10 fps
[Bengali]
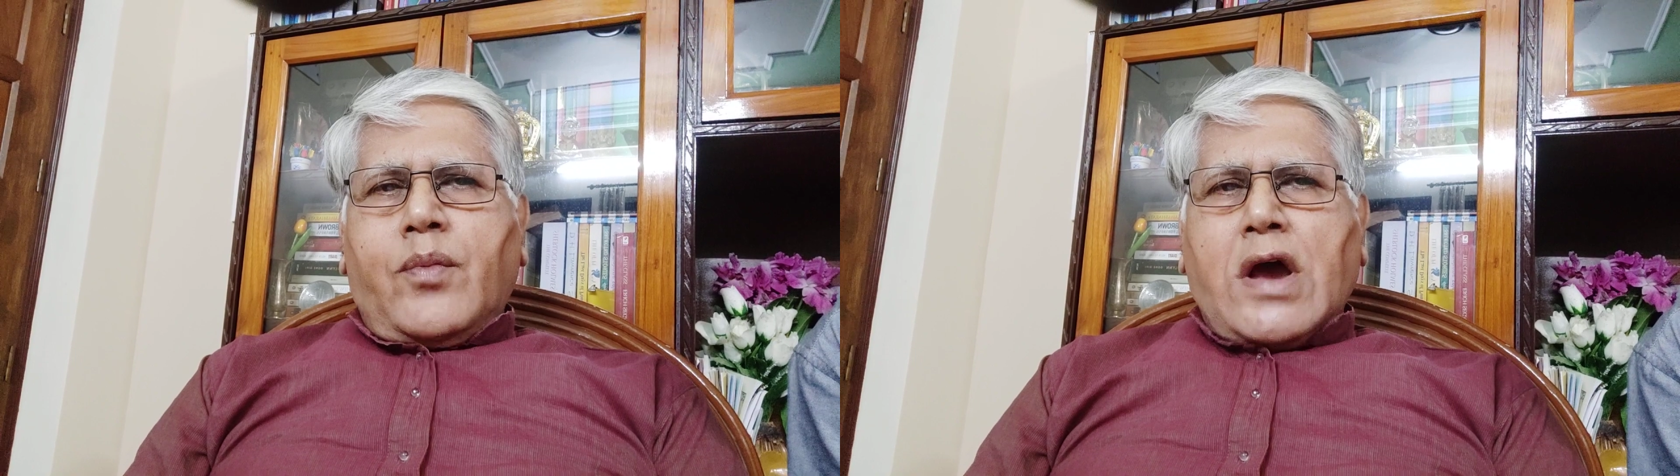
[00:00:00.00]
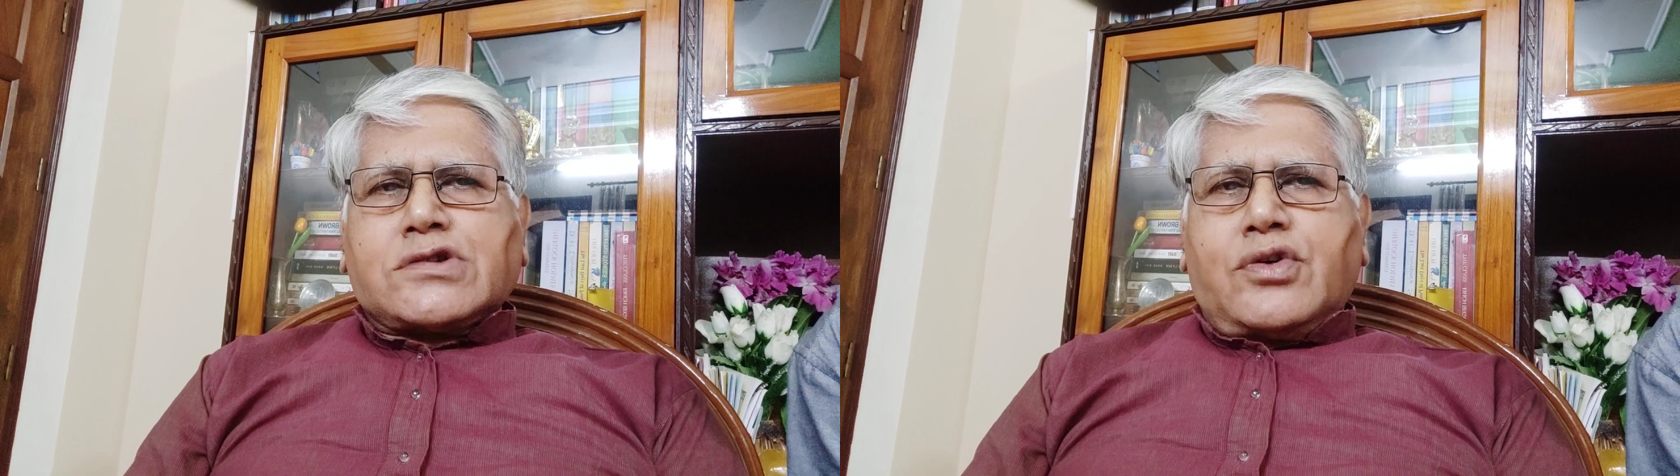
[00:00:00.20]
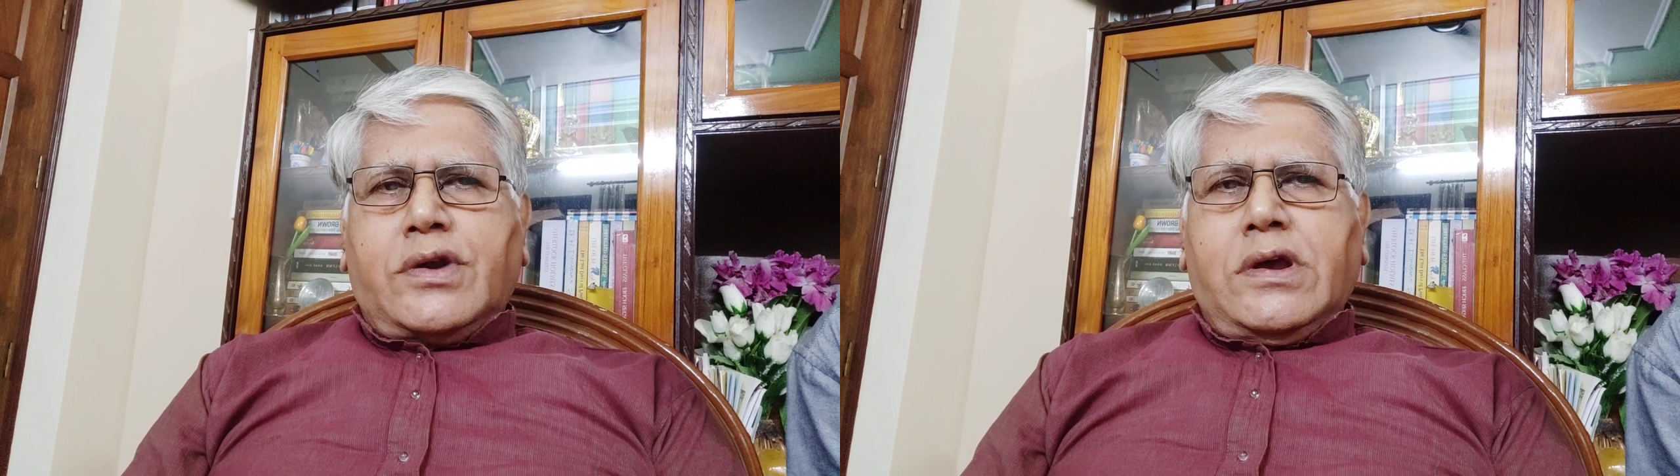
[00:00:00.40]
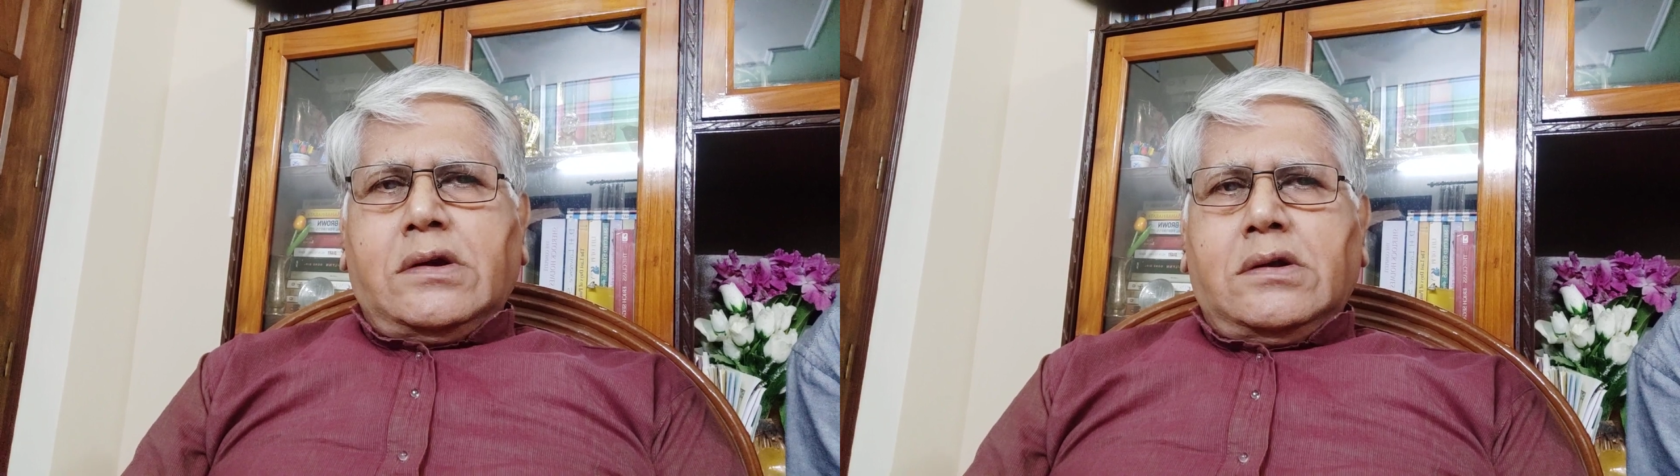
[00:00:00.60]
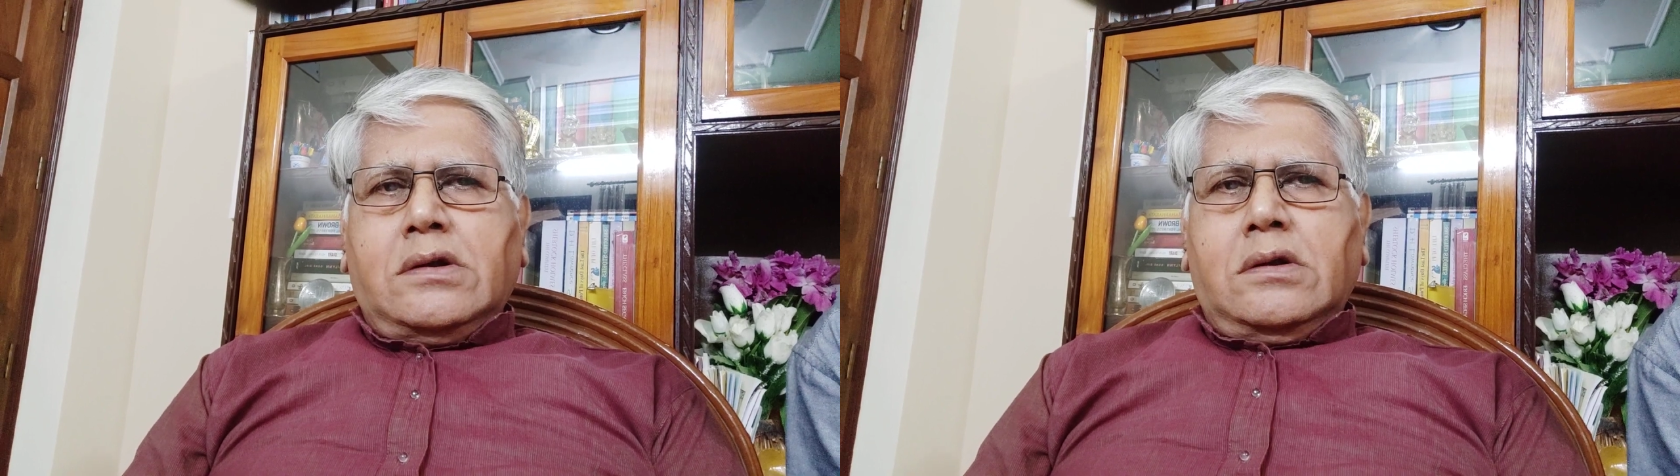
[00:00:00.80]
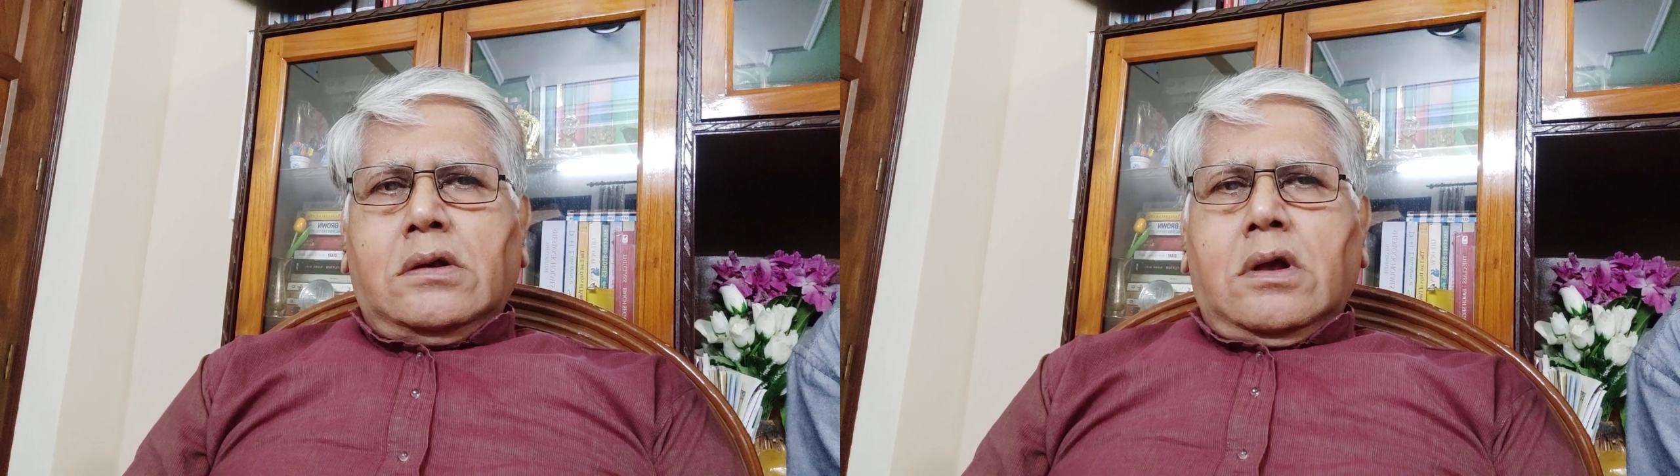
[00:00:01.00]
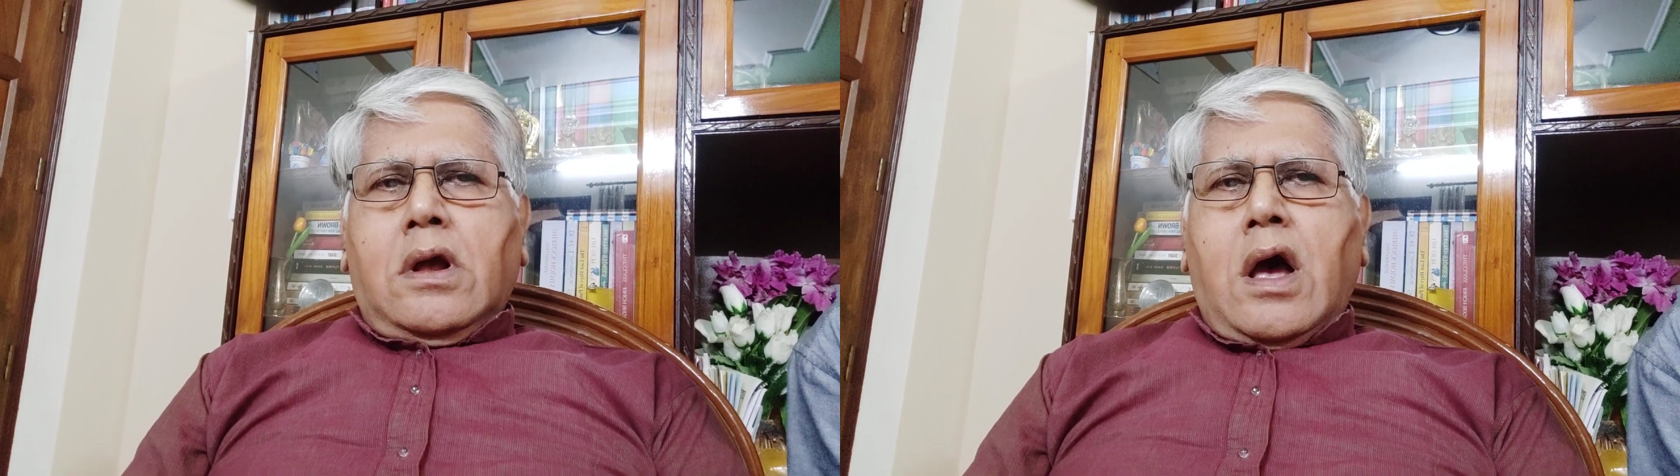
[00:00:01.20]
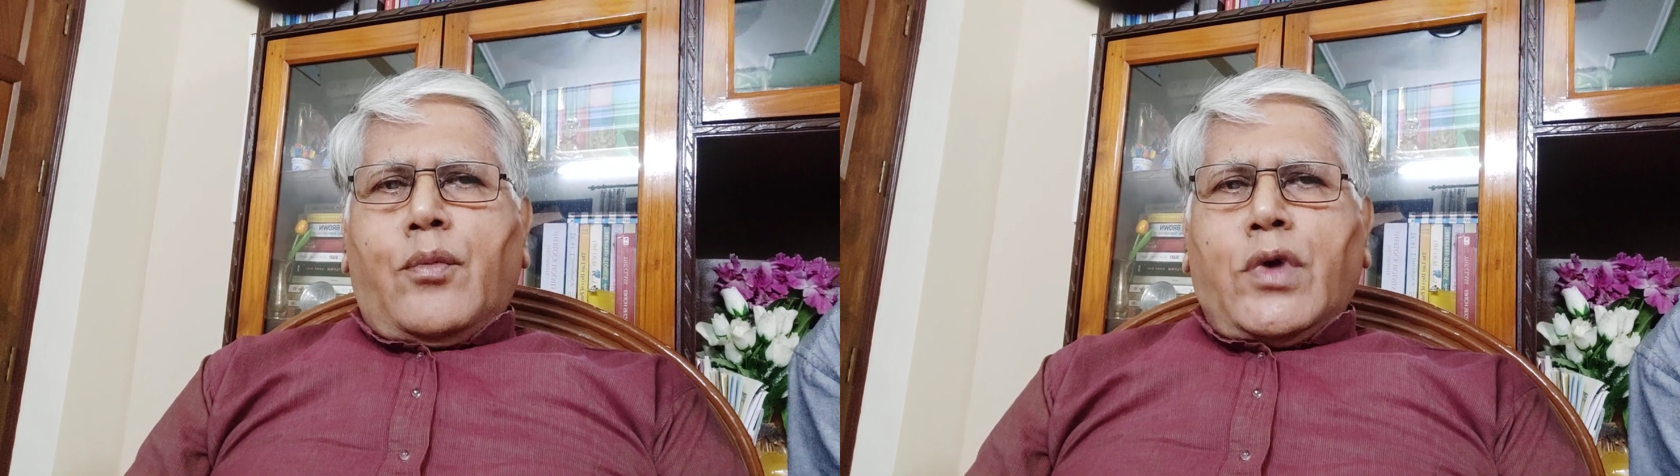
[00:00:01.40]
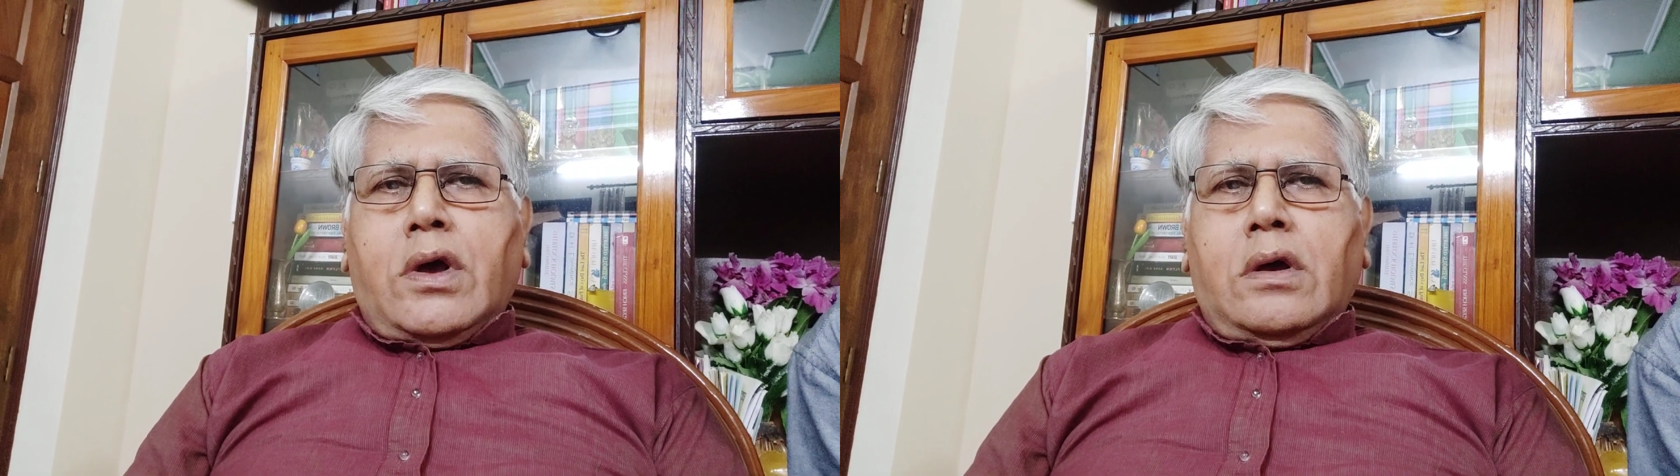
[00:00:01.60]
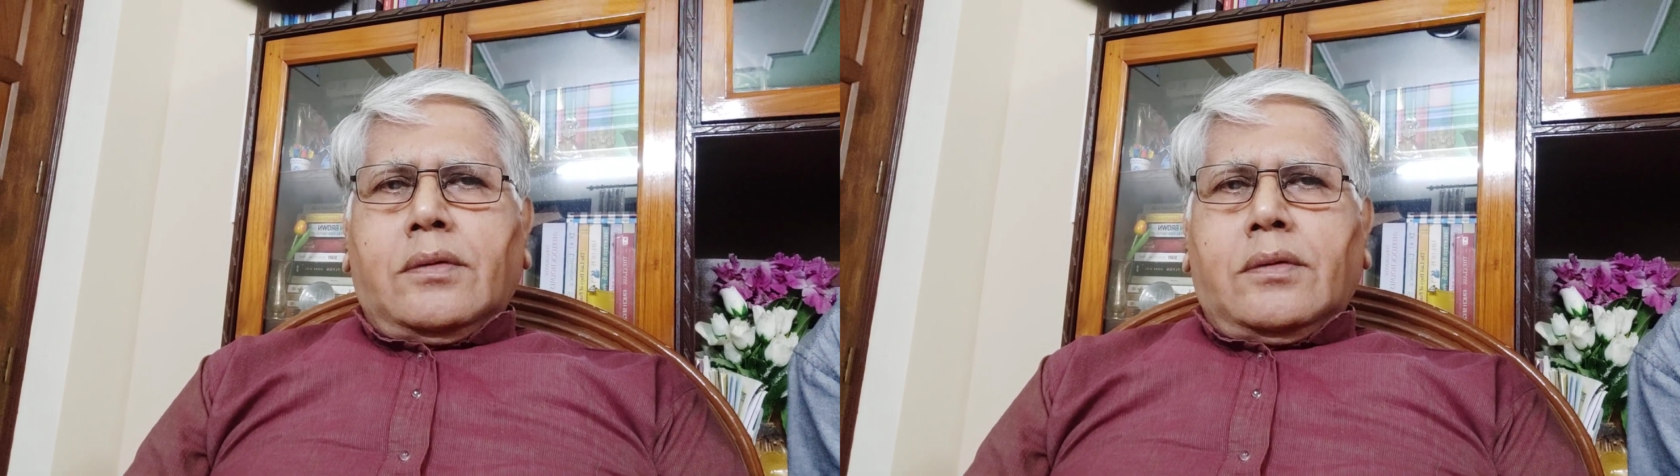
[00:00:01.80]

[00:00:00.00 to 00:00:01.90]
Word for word: পাস করে আমরা